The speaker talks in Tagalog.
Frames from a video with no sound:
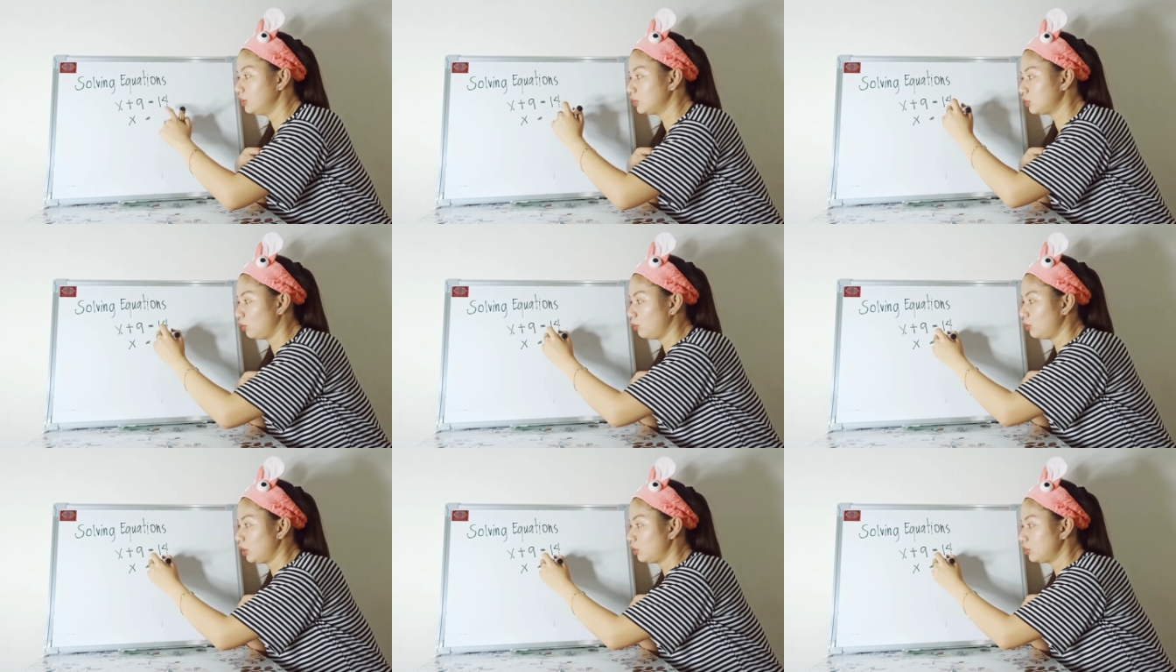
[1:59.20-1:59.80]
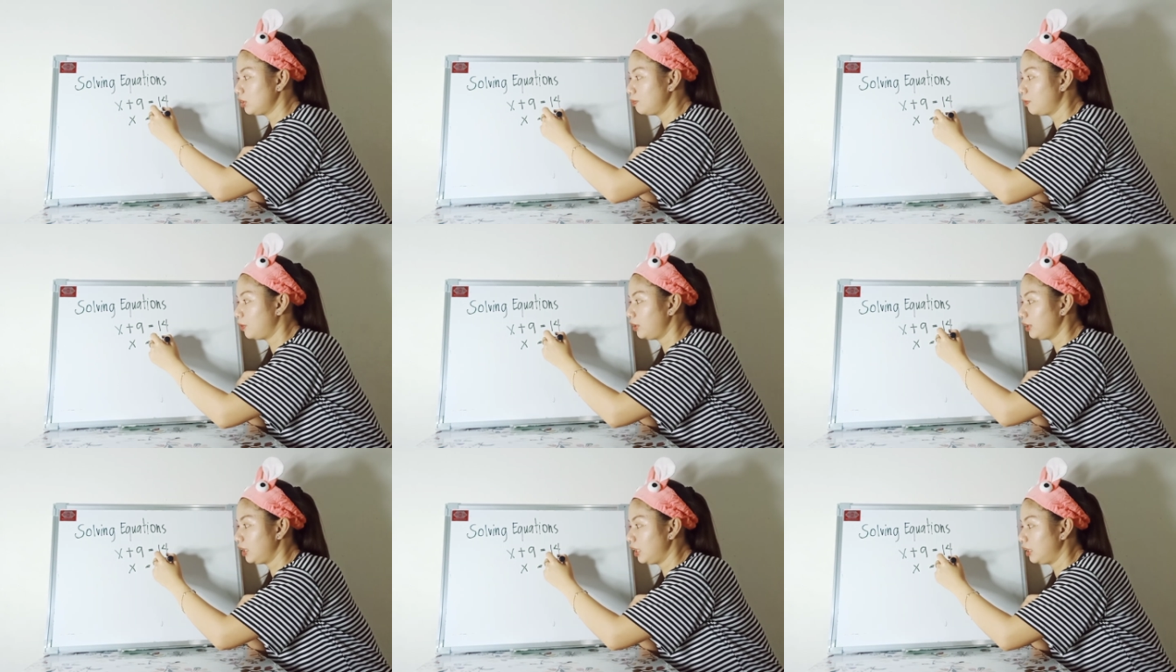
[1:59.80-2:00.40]
So, ito si
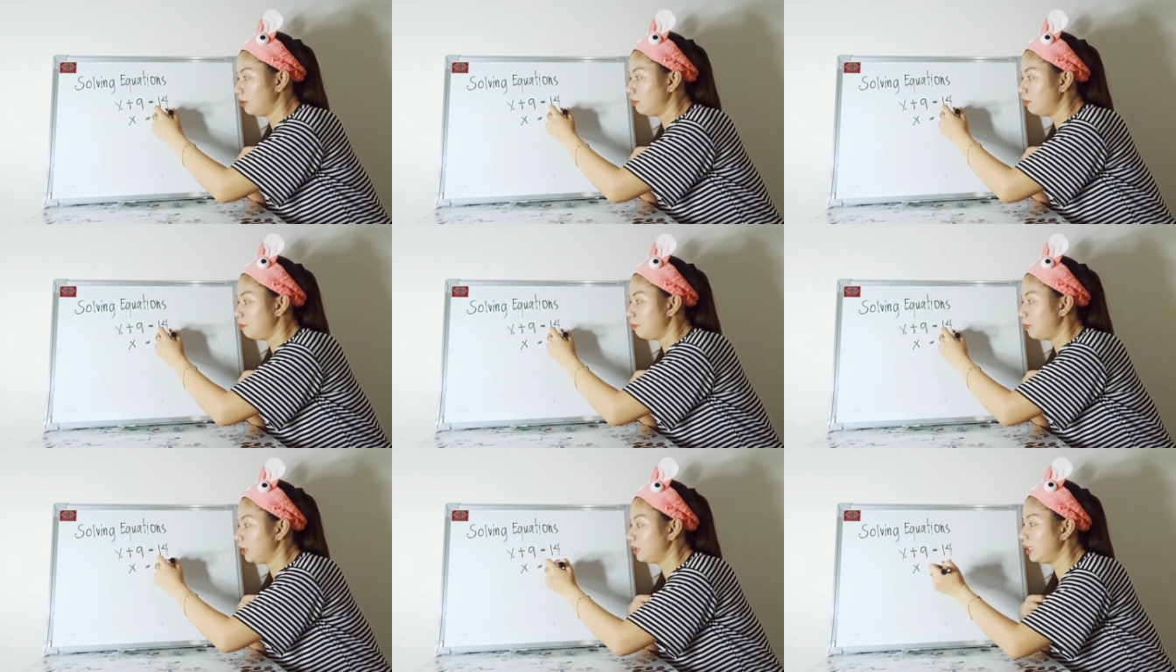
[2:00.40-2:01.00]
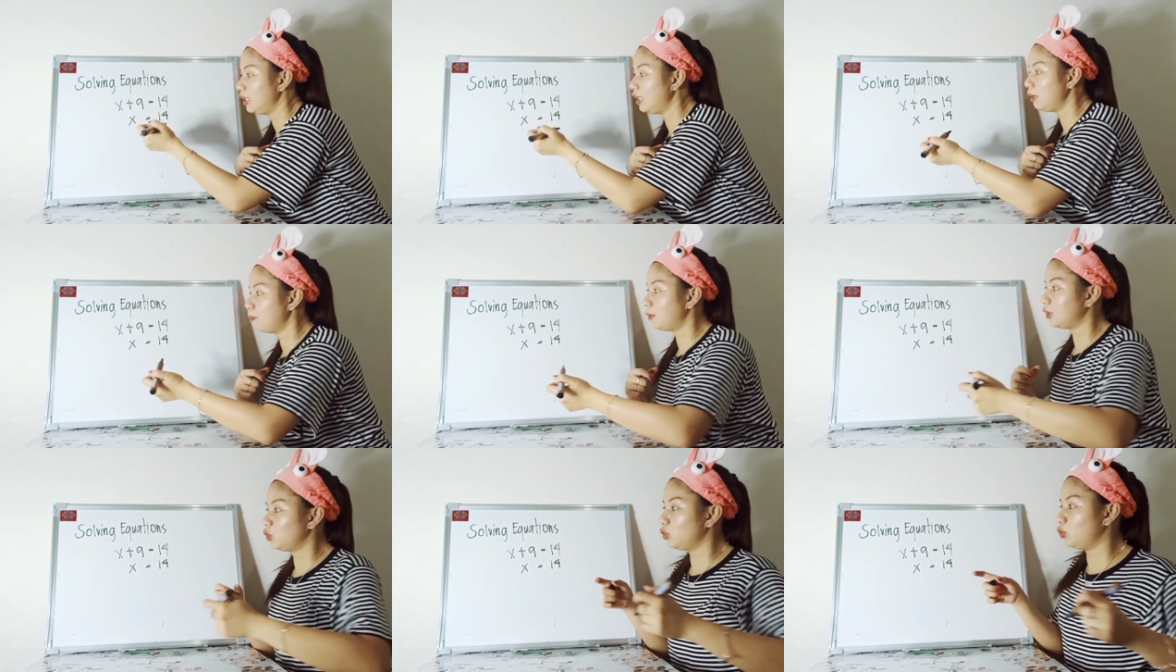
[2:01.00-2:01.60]
14. Pag
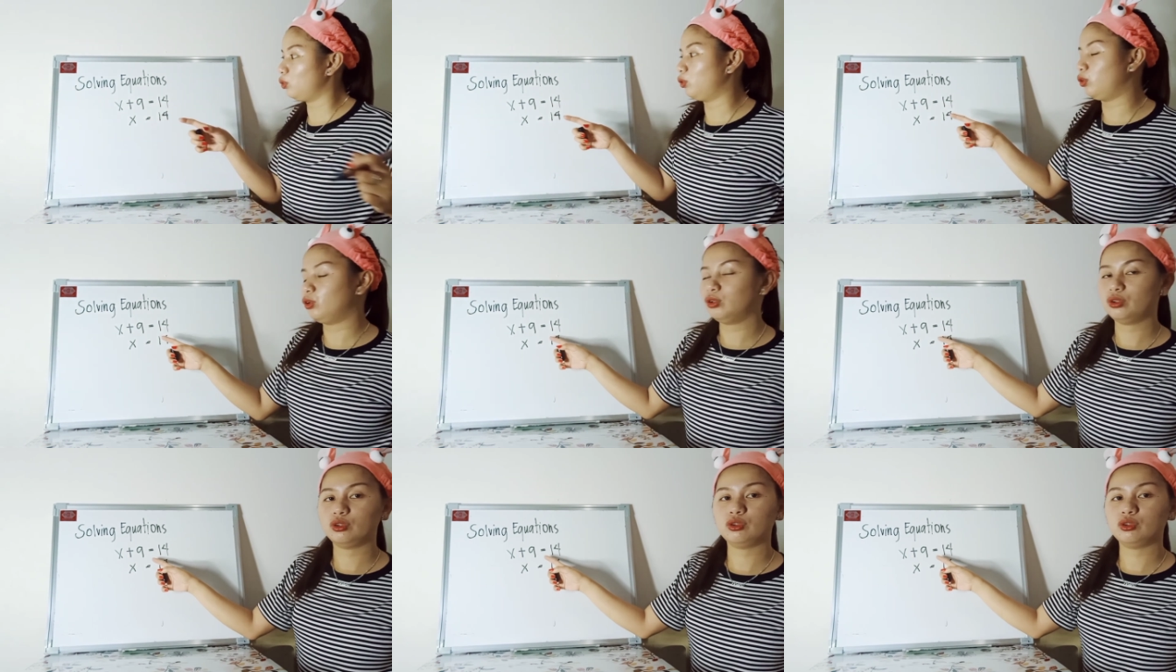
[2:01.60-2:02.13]
nilipat nyo,